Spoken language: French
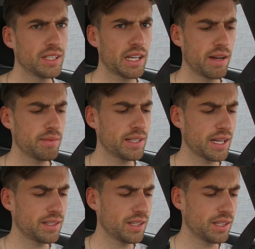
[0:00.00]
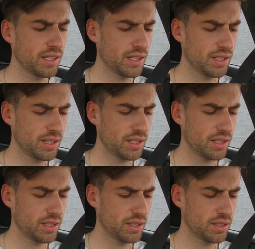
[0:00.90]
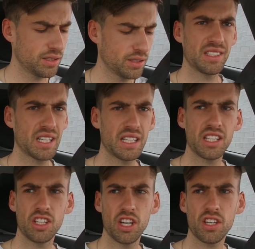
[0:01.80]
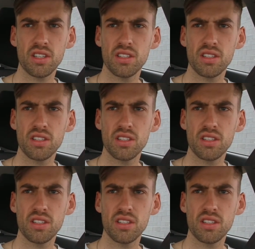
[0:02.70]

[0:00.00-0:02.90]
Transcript: Quand même, 4 et. 4 et quelques.